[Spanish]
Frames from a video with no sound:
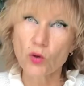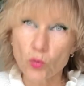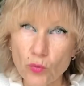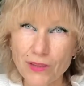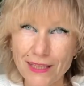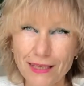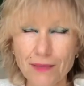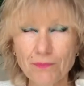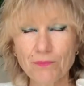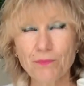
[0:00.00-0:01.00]

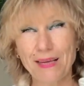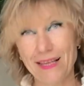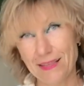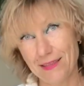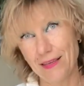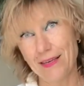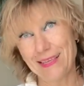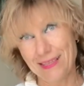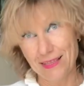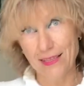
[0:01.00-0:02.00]
útil, para decir
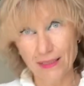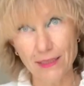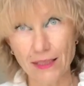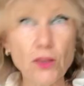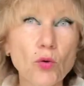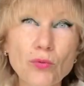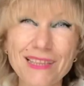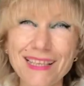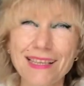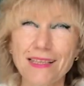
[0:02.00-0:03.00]
se siente
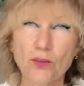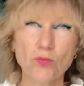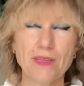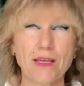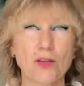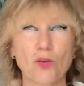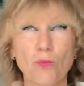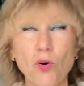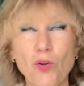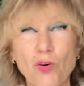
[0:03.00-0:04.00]
inútil en un cierto
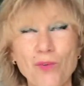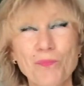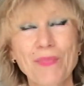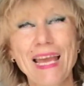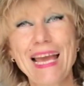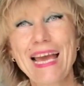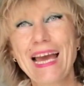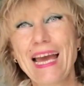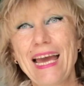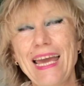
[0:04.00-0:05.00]
modo,
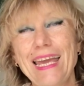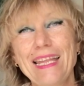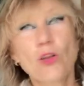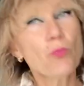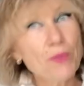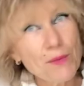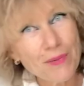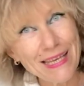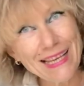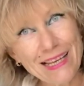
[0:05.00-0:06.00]
eh, no
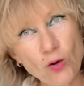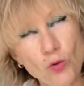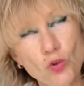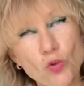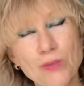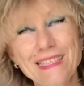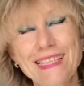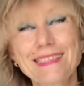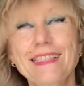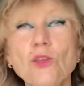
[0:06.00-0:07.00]
vive él con su
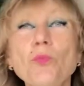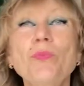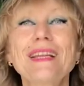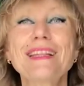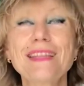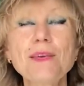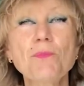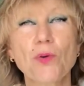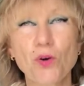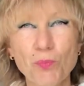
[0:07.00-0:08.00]
esencia. En un
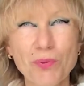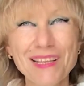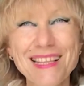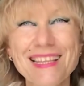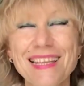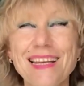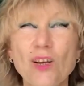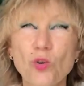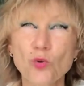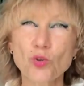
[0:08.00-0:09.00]
principio puede ser
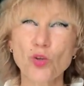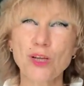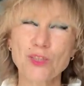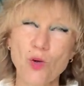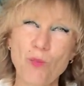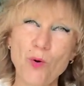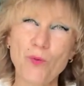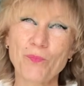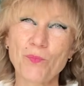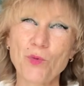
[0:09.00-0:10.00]
incluso es
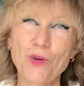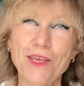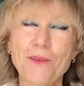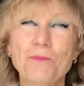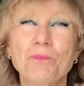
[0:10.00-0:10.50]
como muy,